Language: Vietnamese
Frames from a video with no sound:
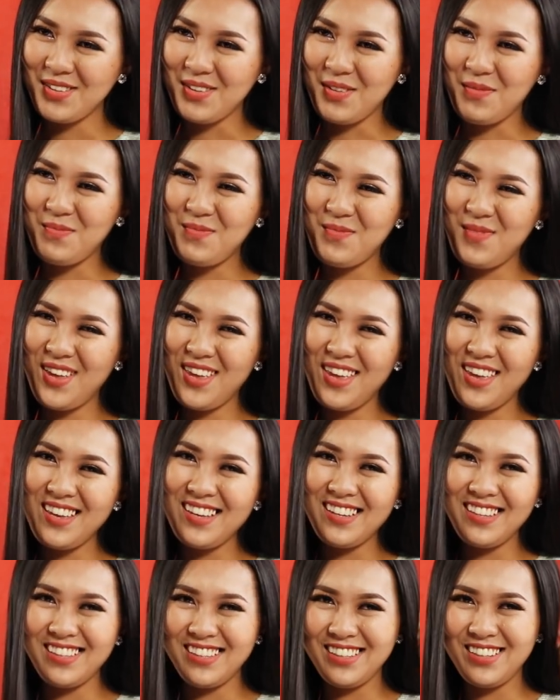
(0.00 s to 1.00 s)
không biết
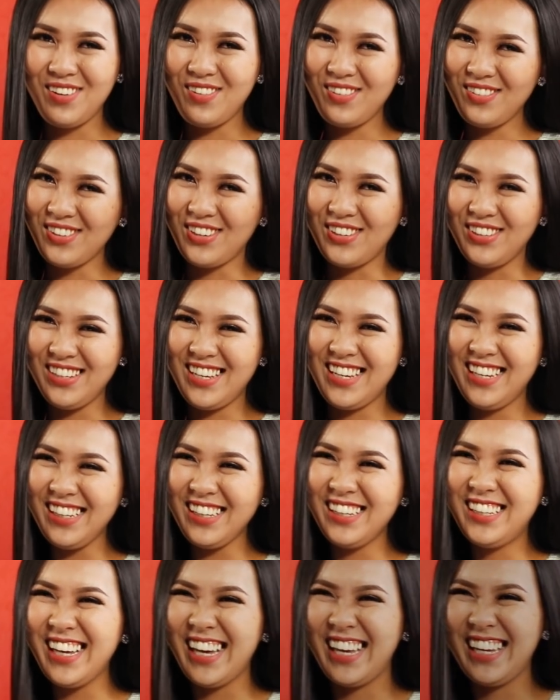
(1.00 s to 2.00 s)
con đường
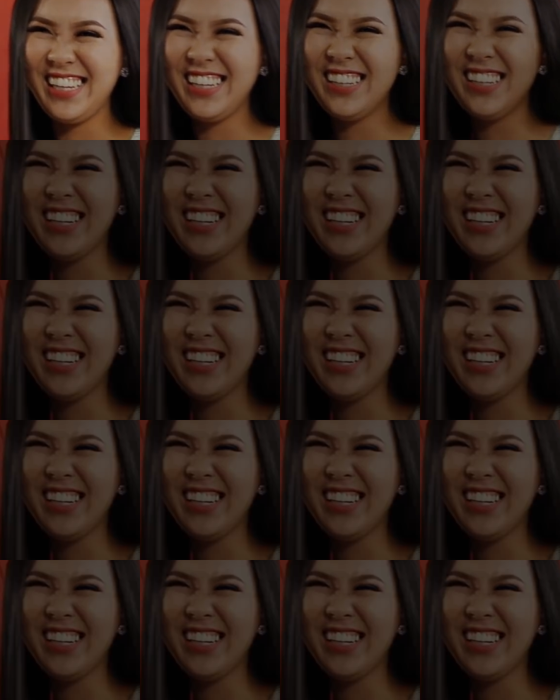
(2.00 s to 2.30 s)
dài nhất